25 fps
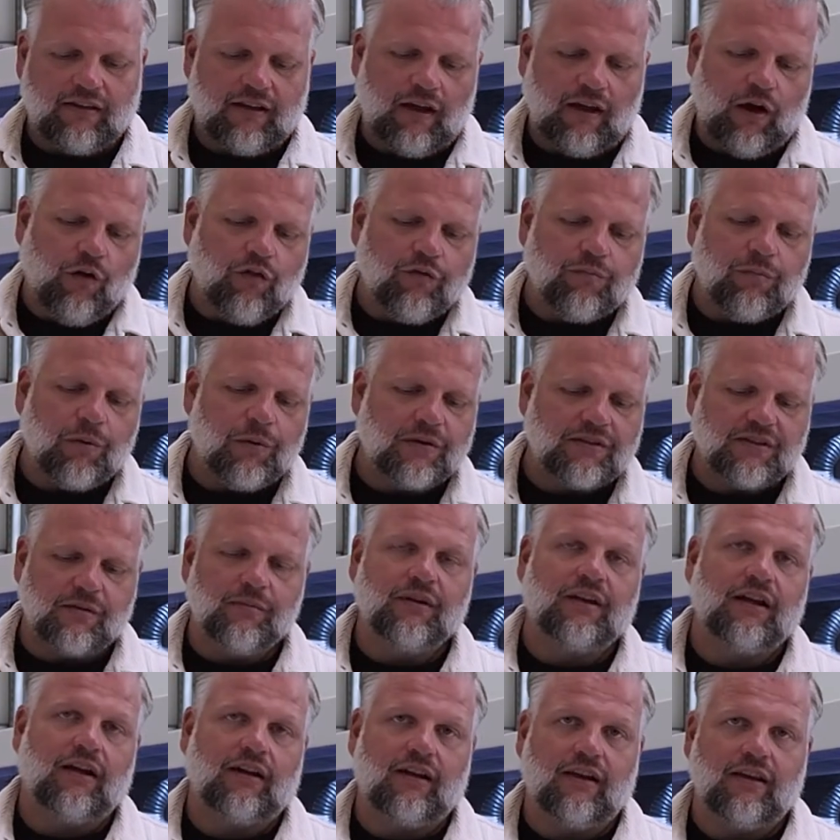Aufbau ist
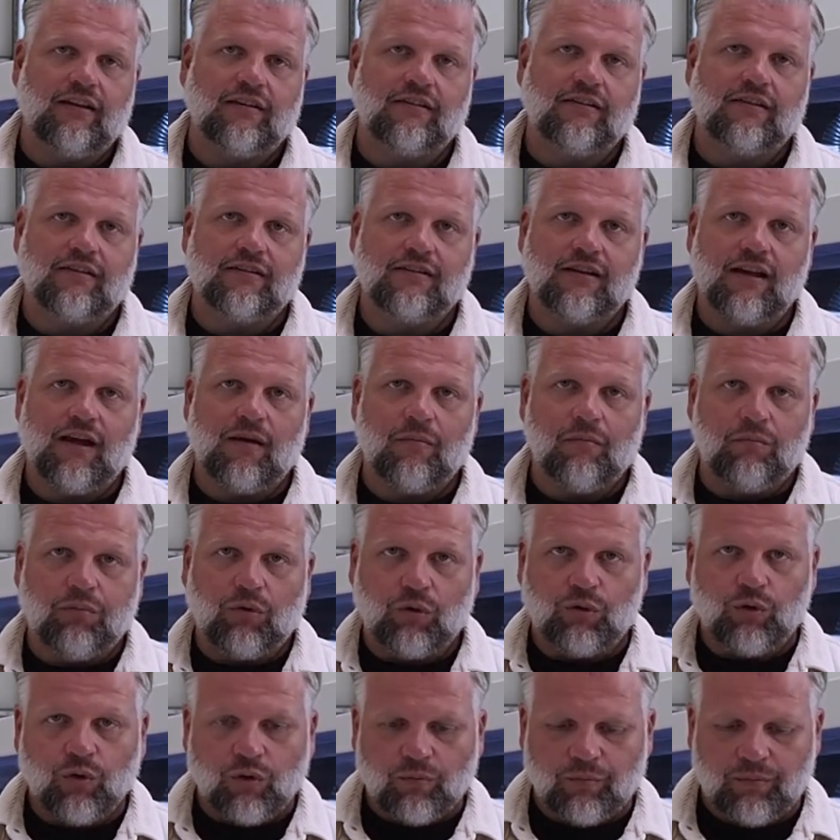immer der gleiche. Sie haben ein
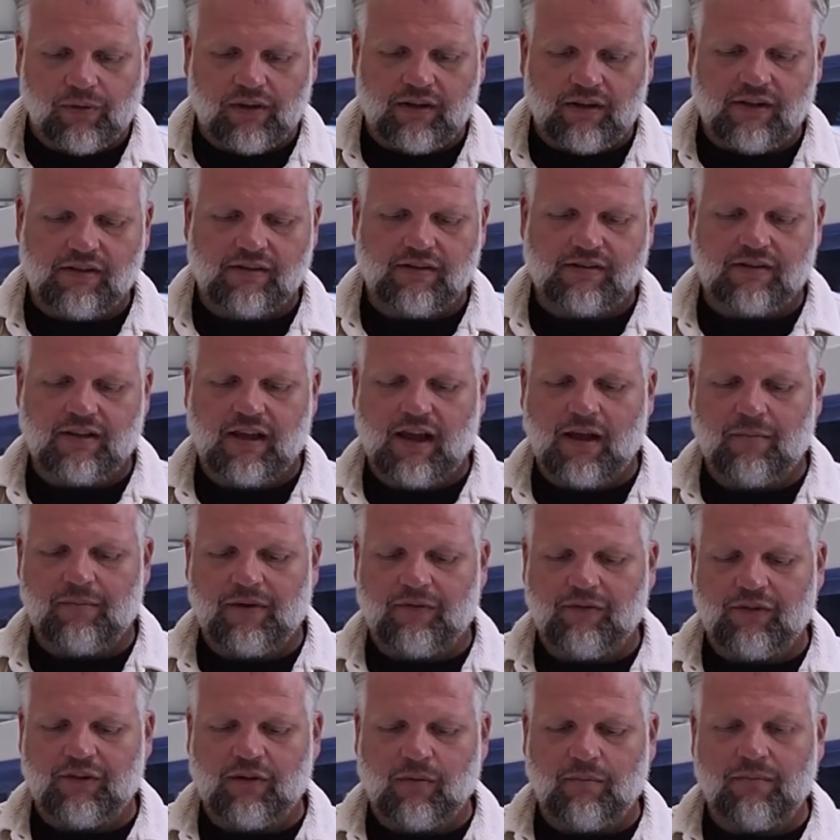Produktbild, Sie haben
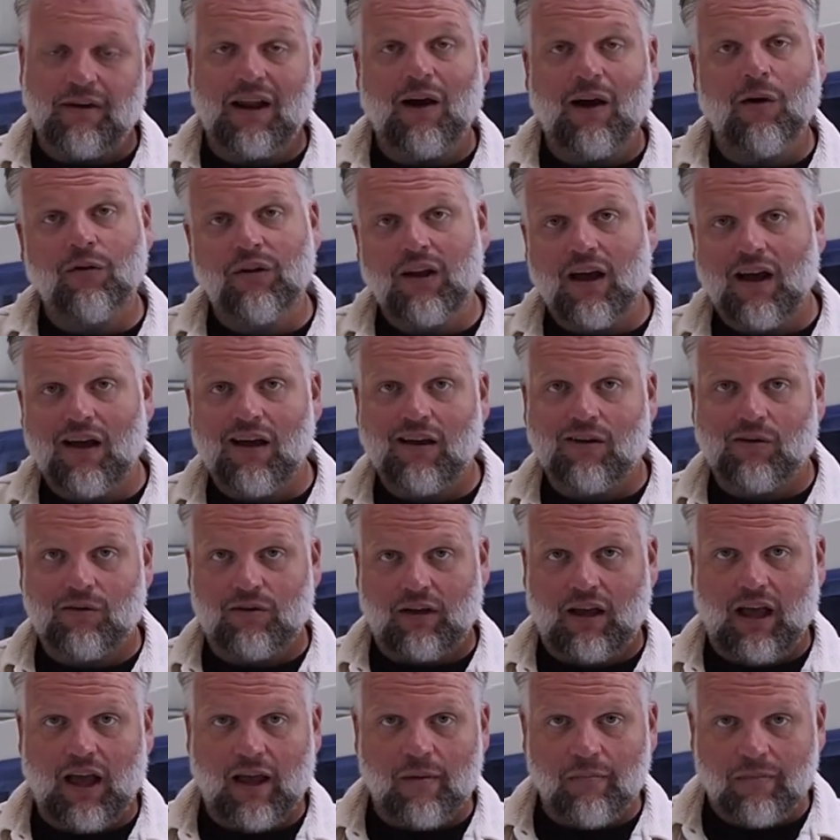entweder einen blauen Haken
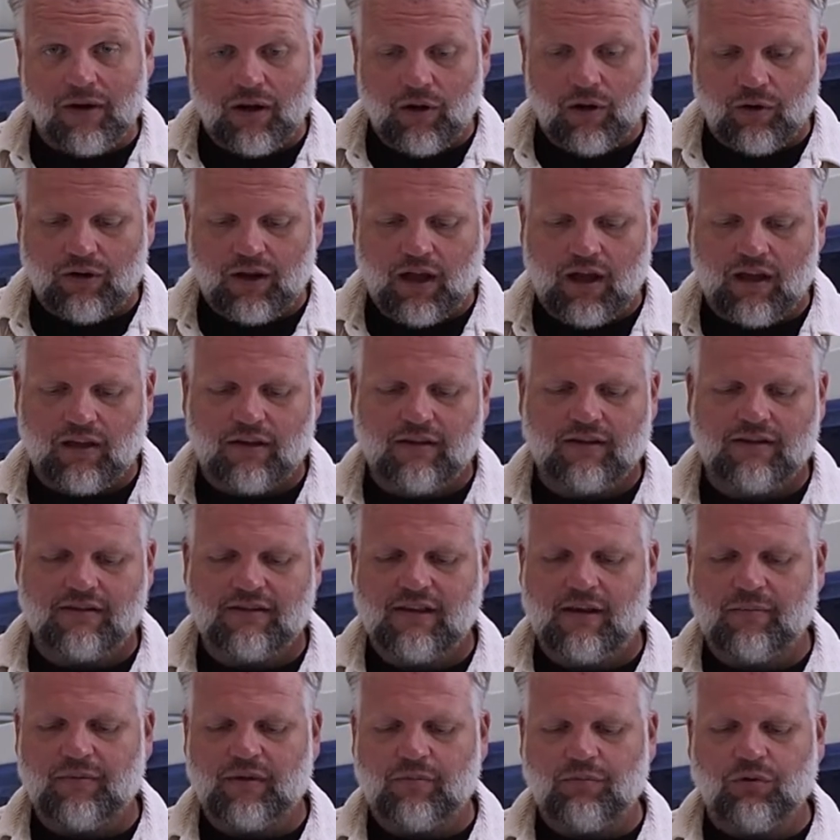oder keinen blauen Haken,
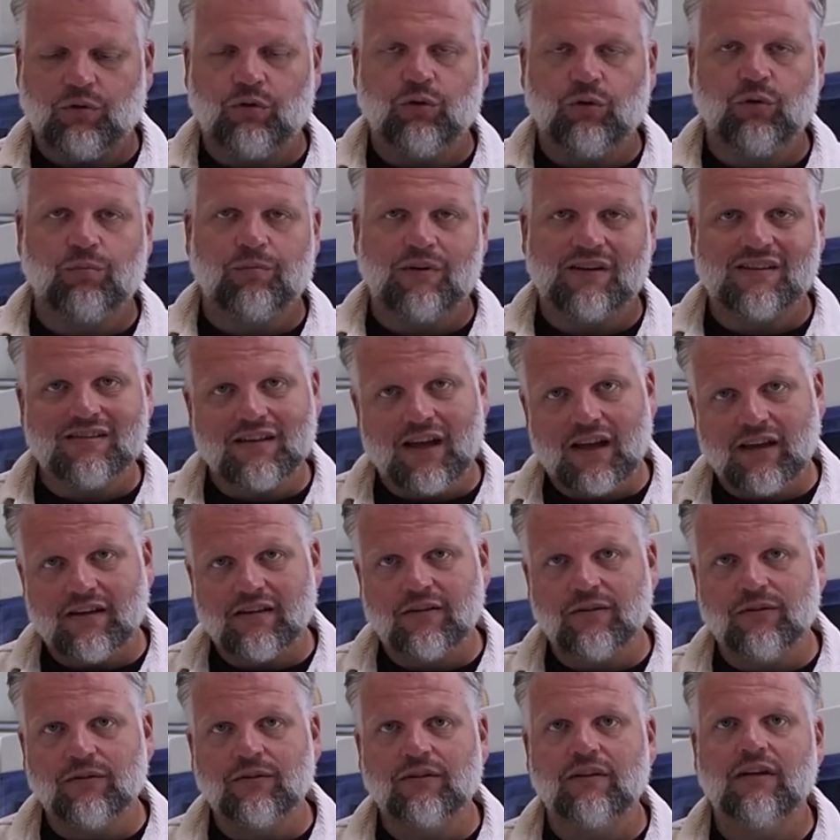Sie haben eine
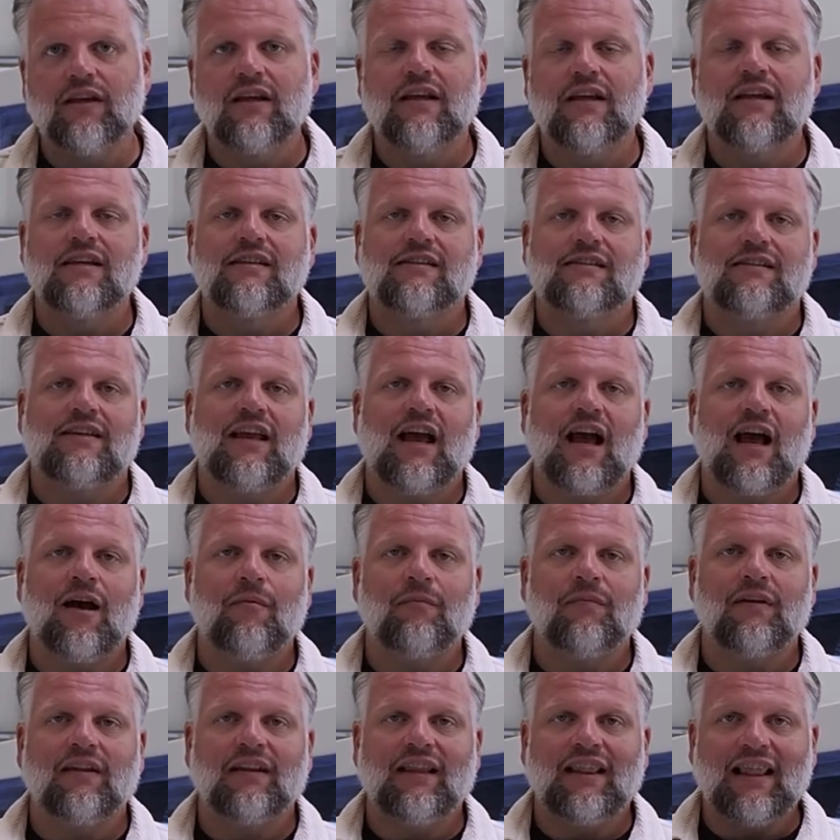Produktbezeichnung, Sie
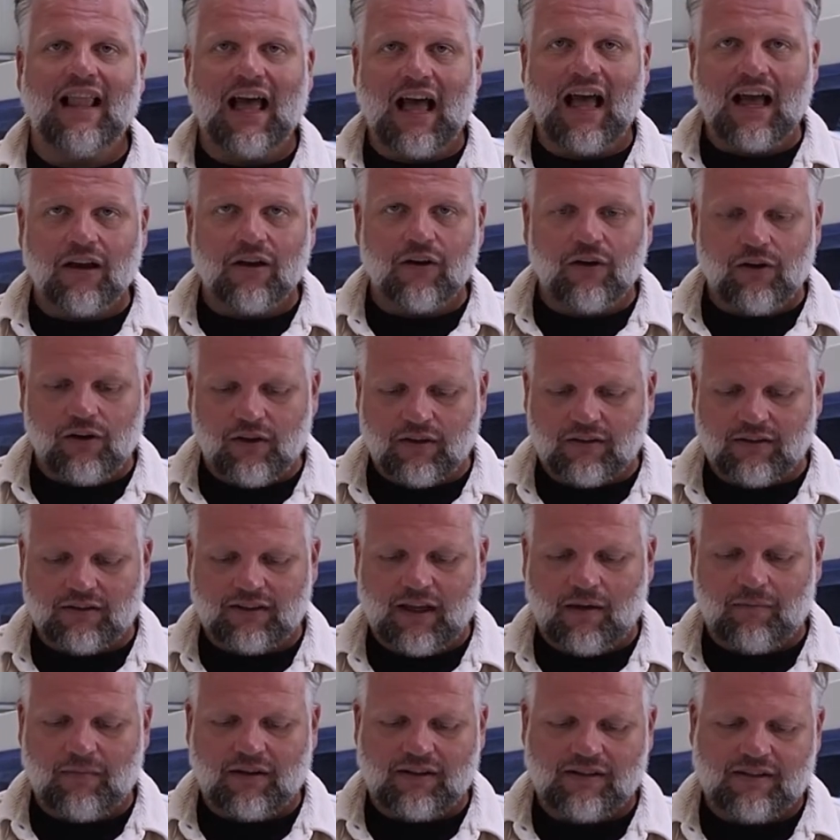haben einen Lagerort,
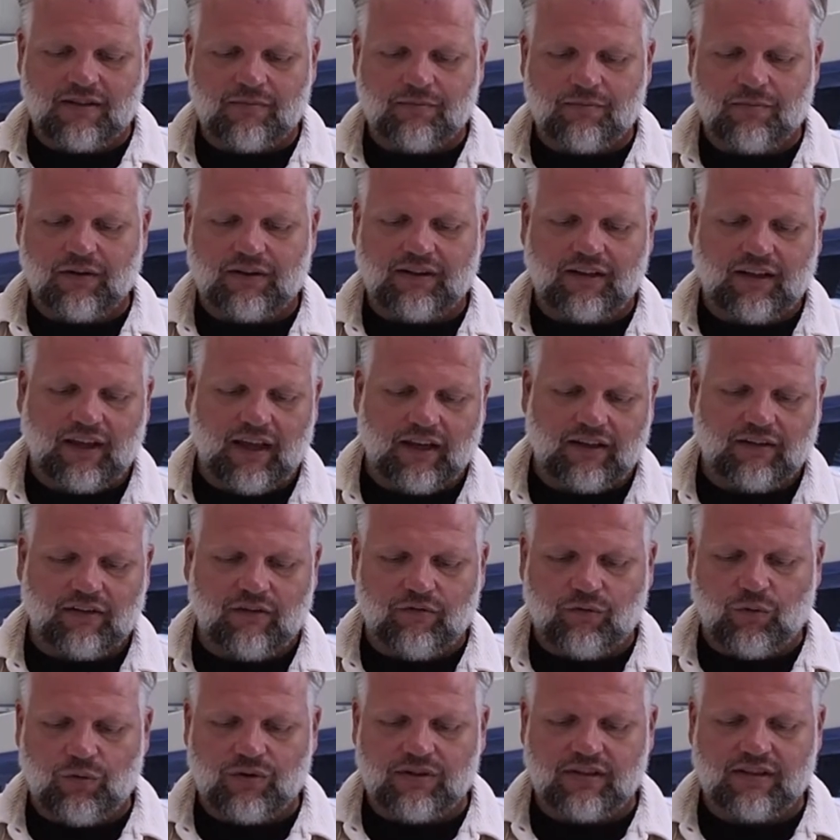damals sieht man direkt,
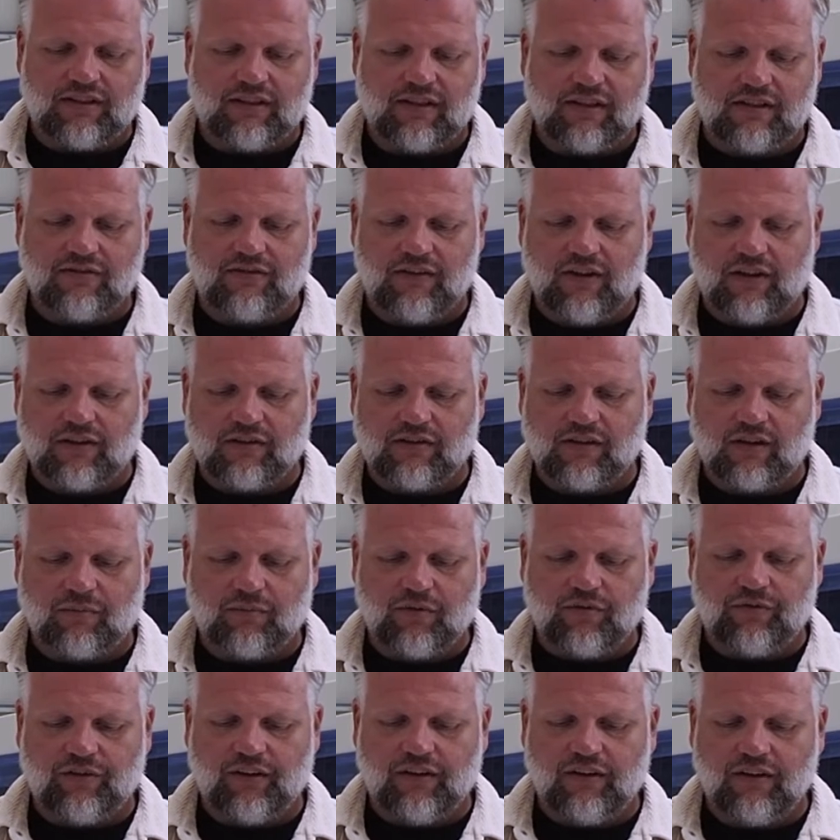wo sich das Werkzeug
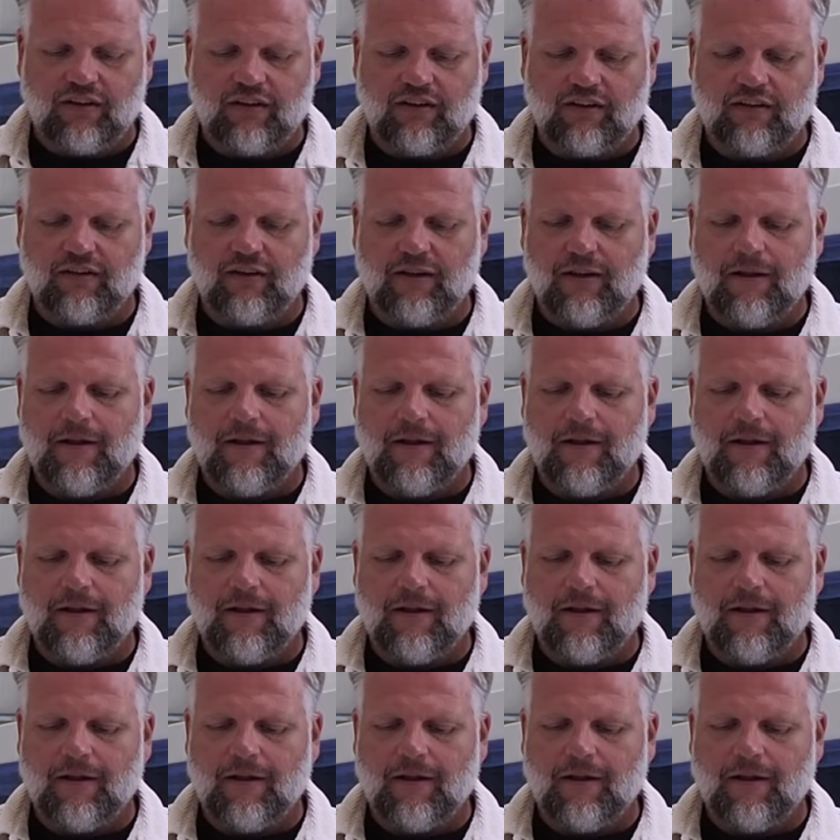befindet.